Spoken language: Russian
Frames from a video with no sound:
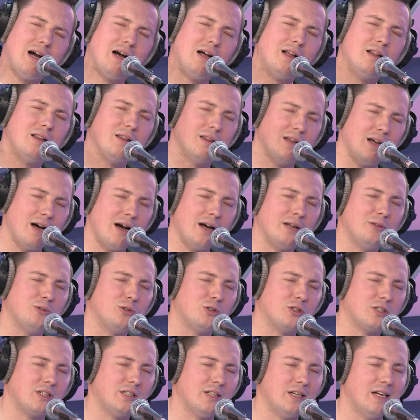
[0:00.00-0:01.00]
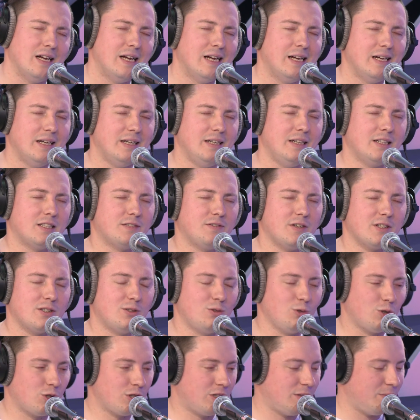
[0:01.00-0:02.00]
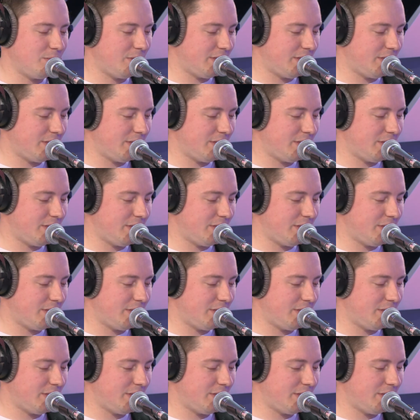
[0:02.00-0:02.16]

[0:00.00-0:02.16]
оладушки И с воздушным